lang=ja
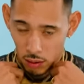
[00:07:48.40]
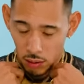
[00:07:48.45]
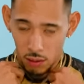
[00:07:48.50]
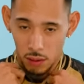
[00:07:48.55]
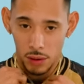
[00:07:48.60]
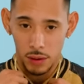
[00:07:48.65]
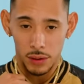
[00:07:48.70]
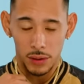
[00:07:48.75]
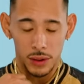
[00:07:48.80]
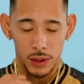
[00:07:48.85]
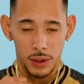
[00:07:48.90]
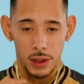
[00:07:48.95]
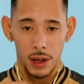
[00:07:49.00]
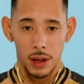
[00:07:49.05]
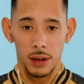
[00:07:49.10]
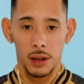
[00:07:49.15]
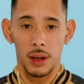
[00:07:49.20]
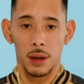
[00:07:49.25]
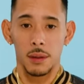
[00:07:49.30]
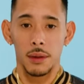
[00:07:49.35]
これをつけ
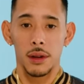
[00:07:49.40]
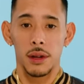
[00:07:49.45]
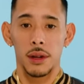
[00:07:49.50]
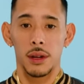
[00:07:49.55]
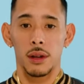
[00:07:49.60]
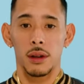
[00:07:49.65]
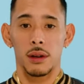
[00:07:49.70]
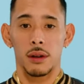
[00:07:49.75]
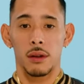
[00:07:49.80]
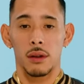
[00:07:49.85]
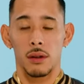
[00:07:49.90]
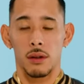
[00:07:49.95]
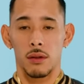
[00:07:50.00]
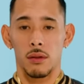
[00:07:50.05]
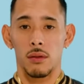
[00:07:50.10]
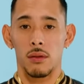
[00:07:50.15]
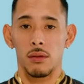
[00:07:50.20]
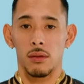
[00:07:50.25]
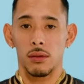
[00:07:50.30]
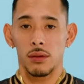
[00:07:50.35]
るたびに
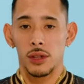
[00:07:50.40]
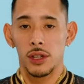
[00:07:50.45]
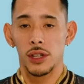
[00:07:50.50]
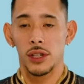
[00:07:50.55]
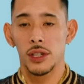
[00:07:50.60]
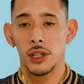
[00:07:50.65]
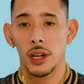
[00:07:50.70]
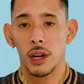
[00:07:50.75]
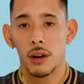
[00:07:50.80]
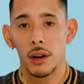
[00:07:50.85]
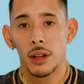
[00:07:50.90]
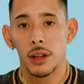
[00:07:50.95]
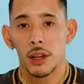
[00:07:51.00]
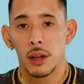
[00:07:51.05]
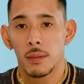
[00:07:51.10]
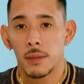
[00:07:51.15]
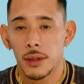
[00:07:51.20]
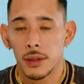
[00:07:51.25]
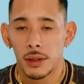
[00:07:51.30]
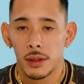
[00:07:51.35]
こう自信が湧いて
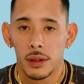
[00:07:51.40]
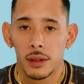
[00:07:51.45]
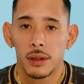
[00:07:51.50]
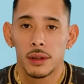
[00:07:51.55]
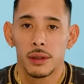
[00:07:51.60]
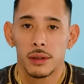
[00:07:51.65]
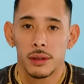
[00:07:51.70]
きますね